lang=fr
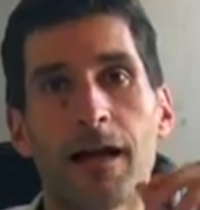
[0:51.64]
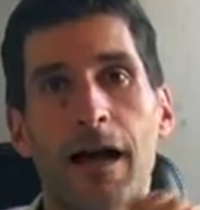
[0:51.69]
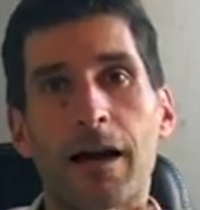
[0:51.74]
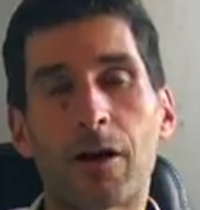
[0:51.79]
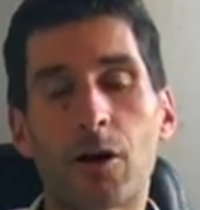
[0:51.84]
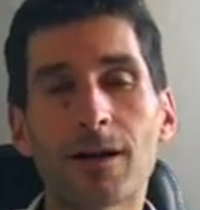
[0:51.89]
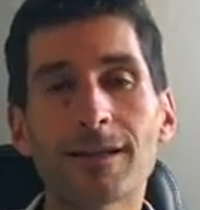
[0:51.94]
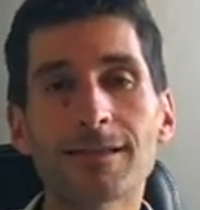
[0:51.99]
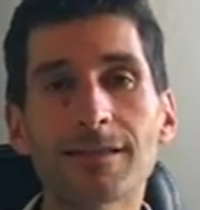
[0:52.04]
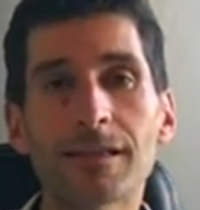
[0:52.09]

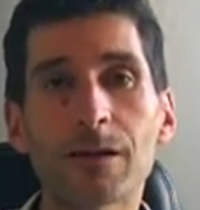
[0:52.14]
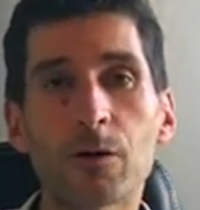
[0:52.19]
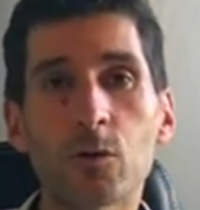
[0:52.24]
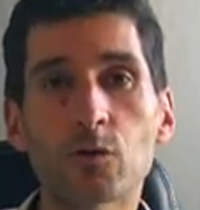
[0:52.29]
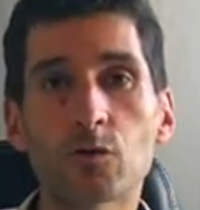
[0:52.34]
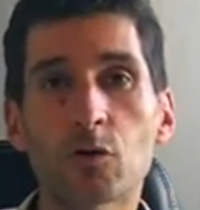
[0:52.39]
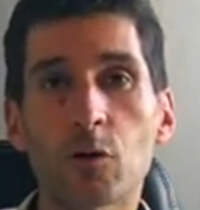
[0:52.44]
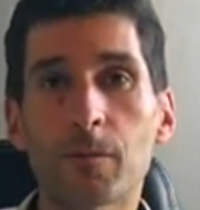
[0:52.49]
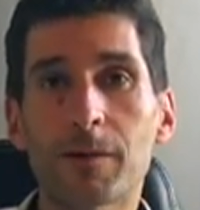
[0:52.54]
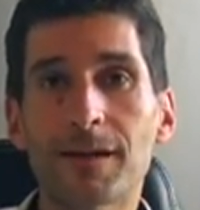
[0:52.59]
Alors la
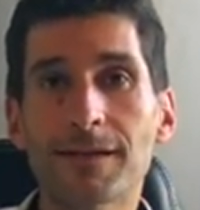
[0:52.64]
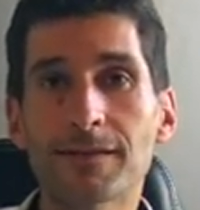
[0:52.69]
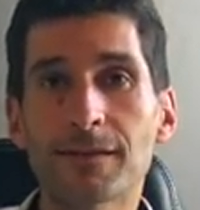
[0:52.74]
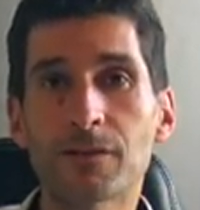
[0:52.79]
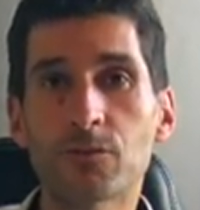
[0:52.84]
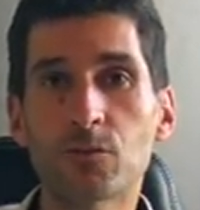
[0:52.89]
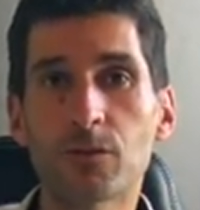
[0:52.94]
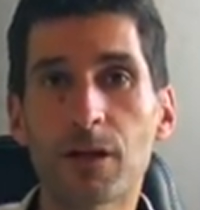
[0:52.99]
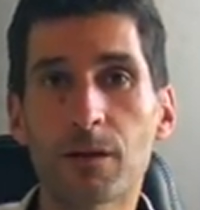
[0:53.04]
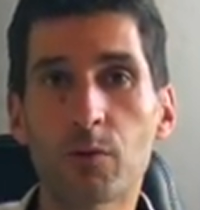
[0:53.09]
sclérose en plaques,
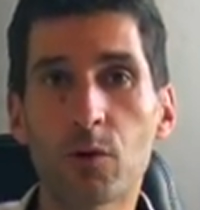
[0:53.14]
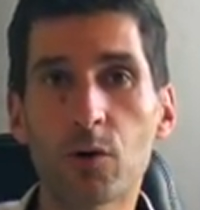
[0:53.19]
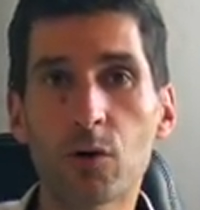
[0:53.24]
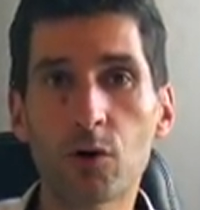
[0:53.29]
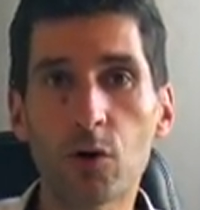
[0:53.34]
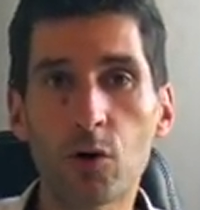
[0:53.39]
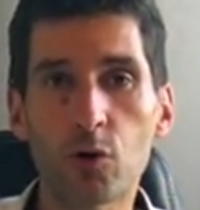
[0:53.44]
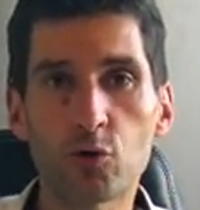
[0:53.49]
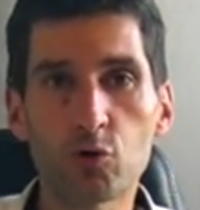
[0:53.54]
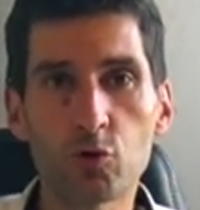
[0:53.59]
c'est tout
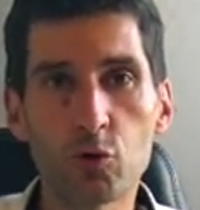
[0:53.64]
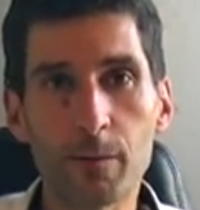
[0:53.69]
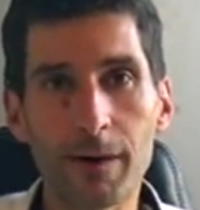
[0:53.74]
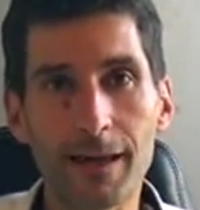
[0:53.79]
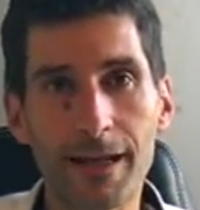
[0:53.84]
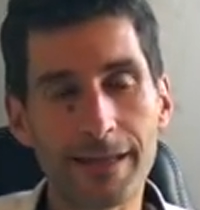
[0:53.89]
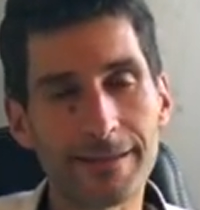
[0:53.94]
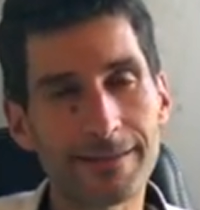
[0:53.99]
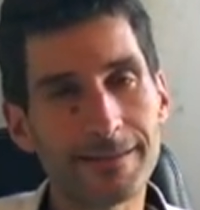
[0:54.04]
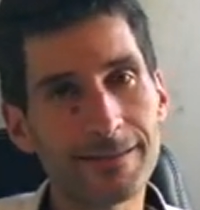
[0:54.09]
d'abord une
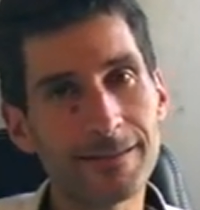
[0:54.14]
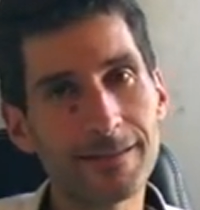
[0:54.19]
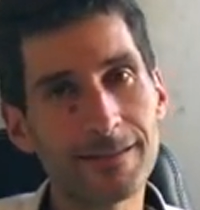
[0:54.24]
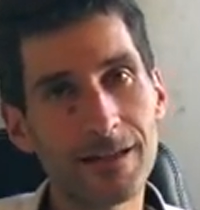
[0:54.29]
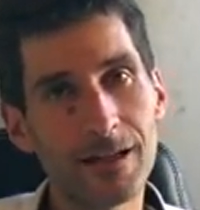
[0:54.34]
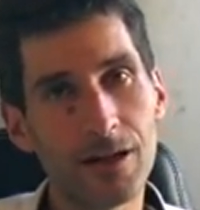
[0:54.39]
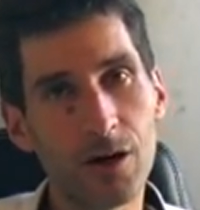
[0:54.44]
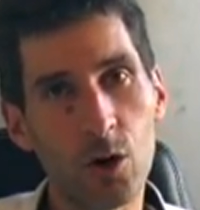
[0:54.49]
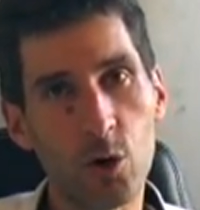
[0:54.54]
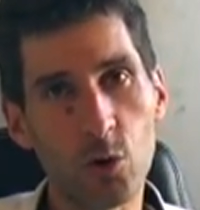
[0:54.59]

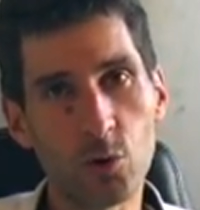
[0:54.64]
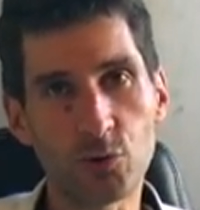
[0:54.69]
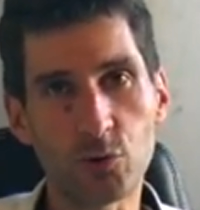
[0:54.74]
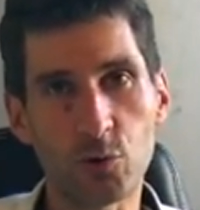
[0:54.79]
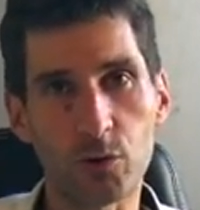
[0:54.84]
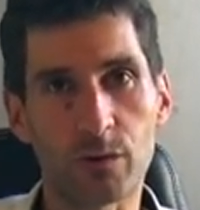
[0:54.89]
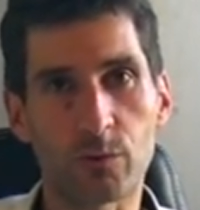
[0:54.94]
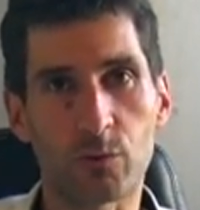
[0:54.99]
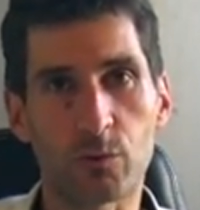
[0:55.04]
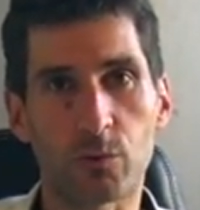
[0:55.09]
maladie
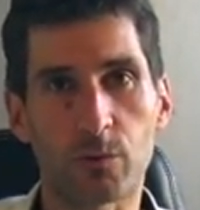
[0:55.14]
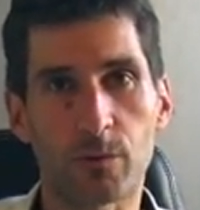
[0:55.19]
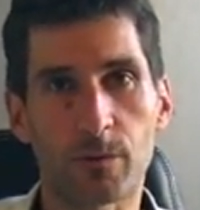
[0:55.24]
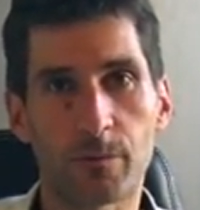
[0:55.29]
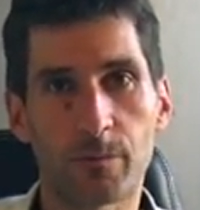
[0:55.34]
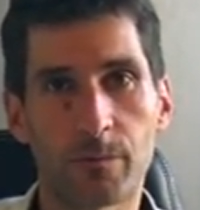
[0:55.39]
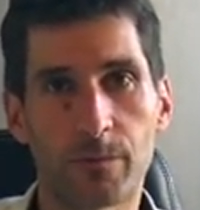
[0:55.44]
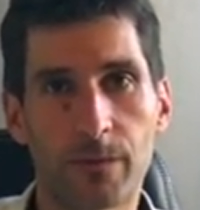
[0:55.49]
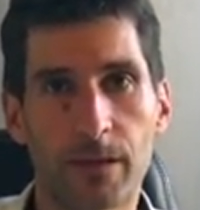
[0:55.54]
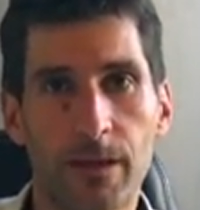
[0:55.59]
auto-immune
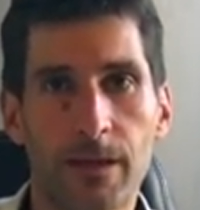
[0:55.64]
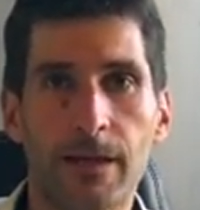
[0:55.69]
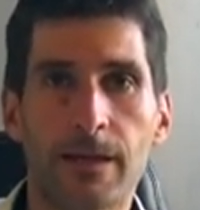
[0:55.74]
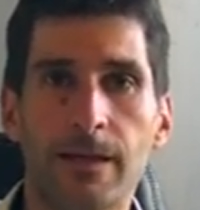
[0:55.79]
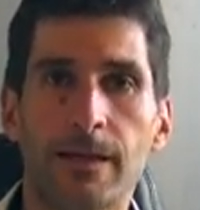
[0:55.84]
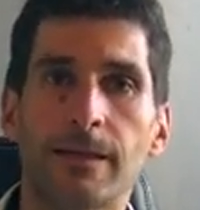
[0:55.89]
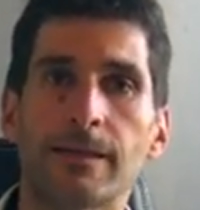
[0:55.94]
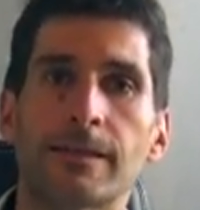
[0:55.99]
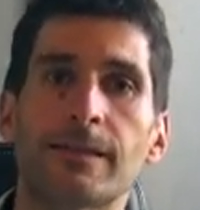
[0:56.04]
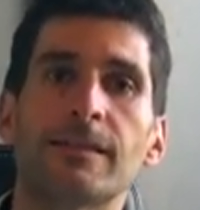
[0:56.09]

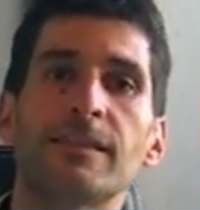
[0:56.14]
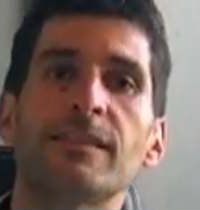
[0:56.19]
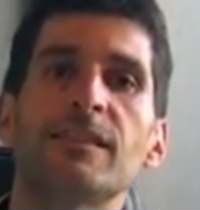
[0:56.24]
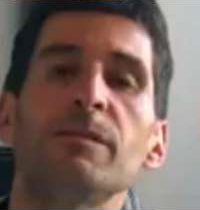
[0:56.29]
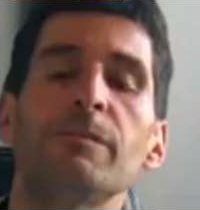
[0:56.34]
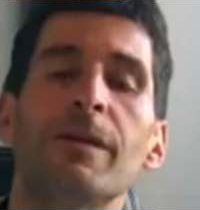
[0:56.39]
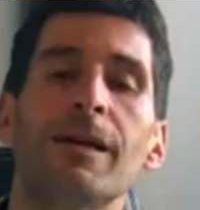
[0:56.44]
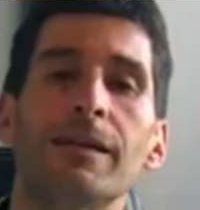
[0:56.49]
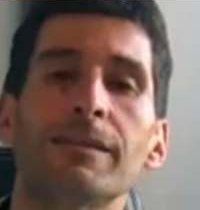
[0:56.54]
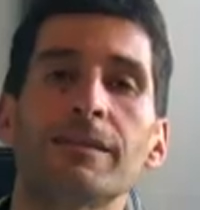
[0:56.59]
qui
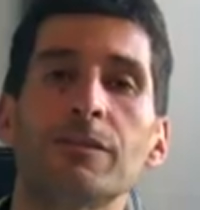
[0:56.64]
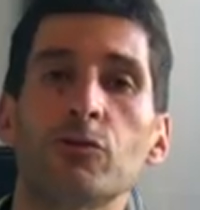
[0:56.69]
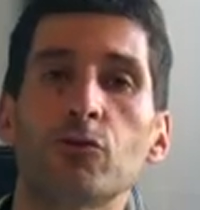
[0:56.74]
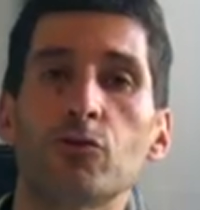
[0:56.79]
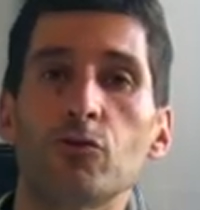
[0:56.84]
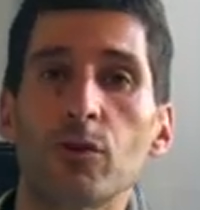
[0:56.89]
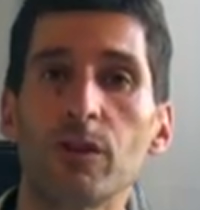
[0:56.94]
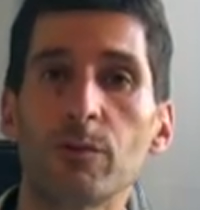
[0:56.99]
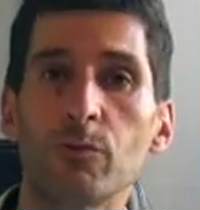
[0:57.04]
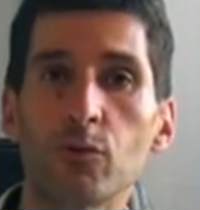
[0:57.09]
dit maladie
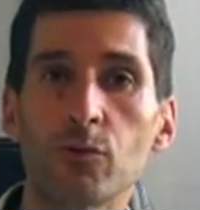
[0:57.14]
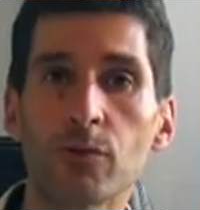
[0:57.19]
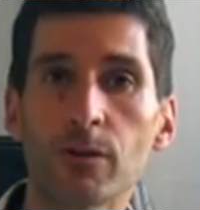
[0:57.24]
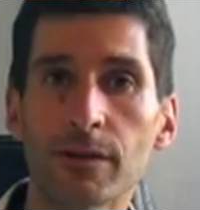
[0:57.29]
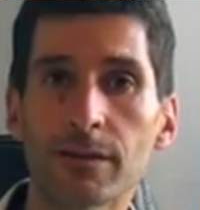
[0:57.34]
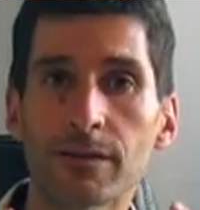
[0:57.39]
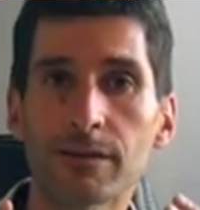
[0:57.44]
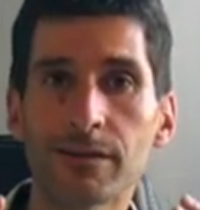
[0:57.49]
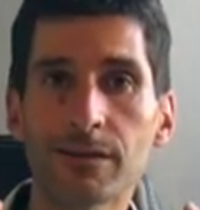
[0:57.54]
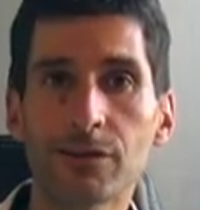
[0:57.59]

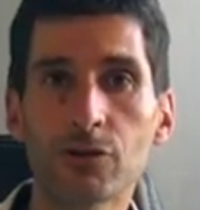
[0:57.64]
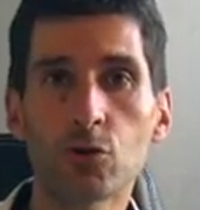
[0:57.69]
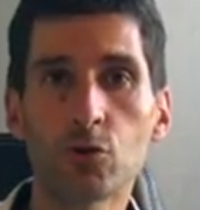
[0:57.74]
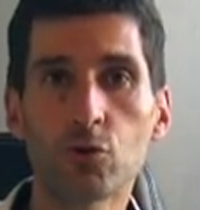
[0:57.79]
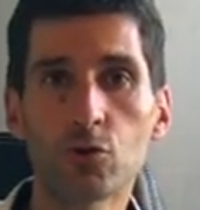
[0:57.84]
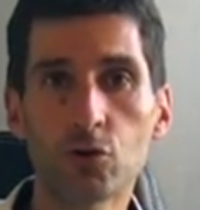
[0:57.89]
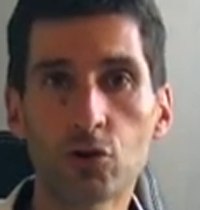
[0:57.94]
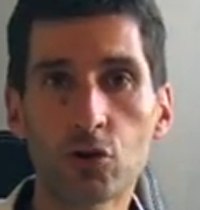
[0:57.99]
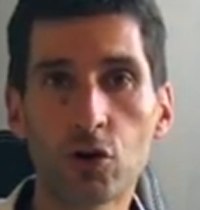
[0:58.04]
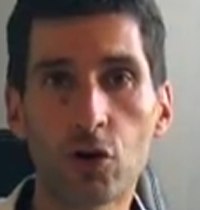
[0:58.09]
auto-immune, dit que
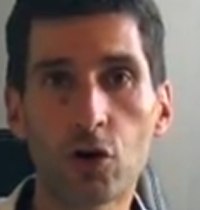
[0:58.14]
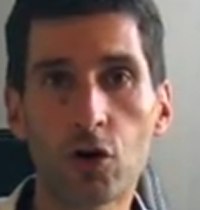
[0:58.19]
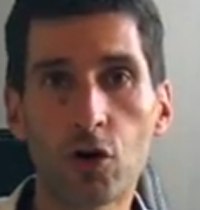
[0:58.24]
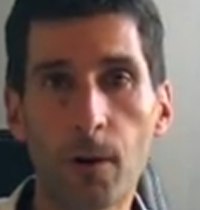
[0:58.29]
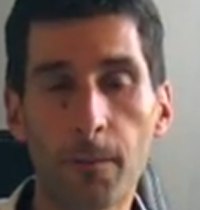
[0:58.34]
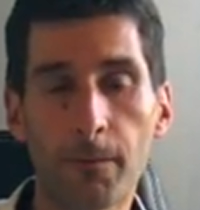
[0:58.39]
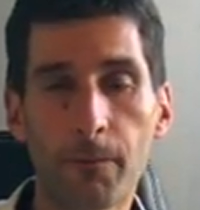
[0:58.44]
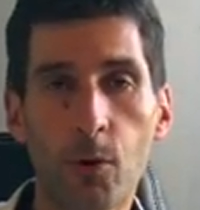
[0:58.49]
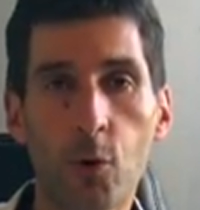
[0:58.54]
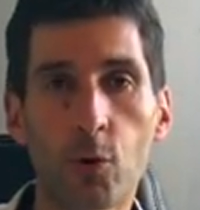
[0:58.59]
le
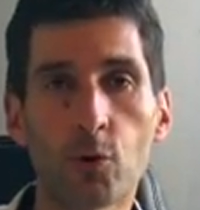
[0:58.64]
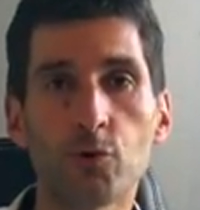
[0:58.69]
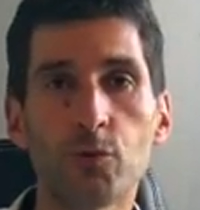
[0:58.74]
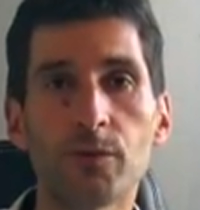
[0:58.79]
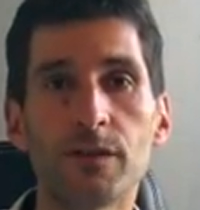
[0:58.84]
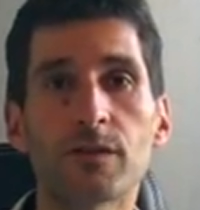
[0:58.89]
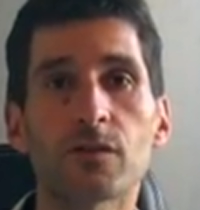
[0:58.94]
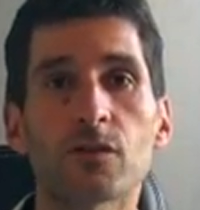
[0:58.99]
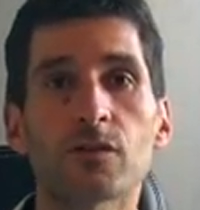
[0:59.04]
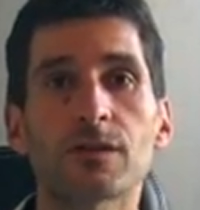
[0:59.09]
corps
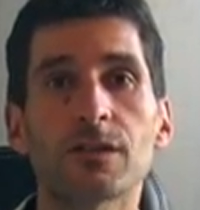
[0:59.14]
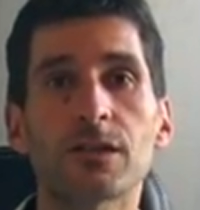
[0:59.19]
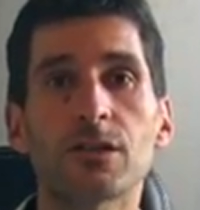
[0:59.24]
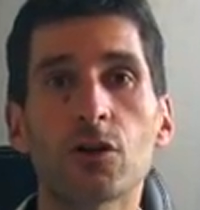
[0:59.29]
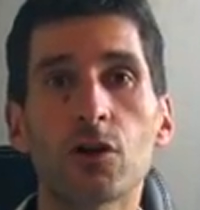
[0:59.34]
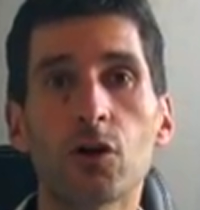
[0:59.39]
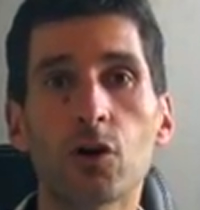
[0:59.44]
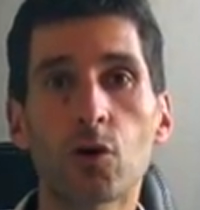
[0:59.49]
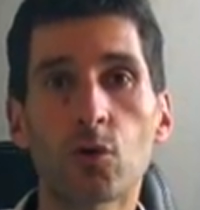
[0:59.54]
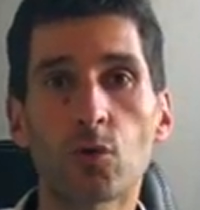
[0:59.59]
produit des
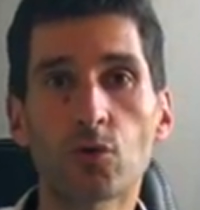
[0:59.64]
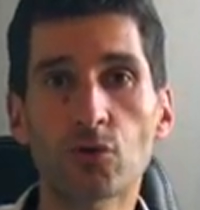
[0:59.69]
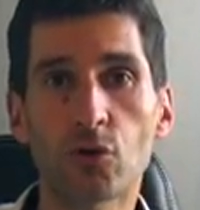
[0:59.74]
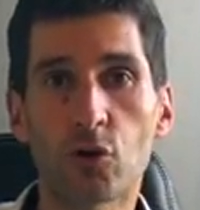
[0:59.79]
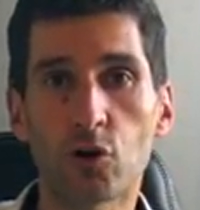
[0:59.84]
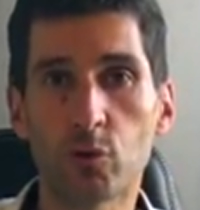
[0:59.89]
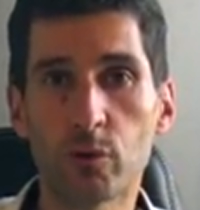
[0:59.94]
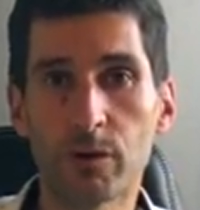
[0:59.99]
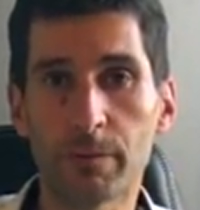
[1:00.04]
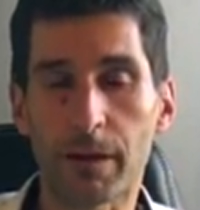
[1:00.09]
anticorps
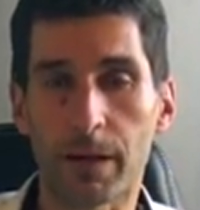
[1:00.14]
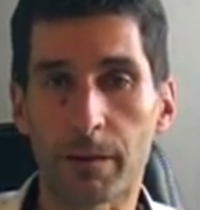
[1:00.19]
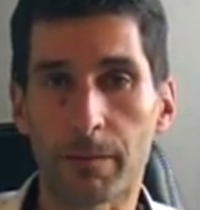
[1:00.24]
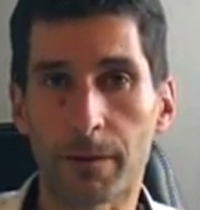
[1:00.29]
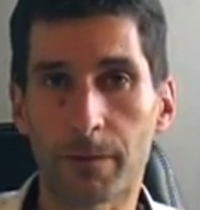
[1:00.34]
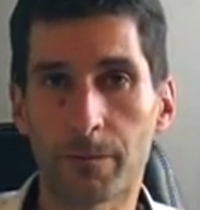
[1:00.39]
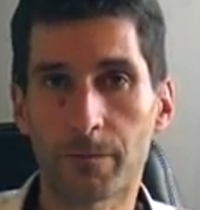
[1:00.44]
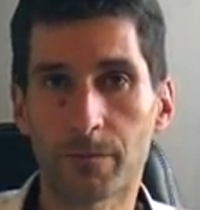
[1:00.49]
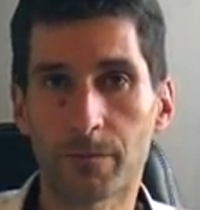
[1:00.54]
contre lui-même.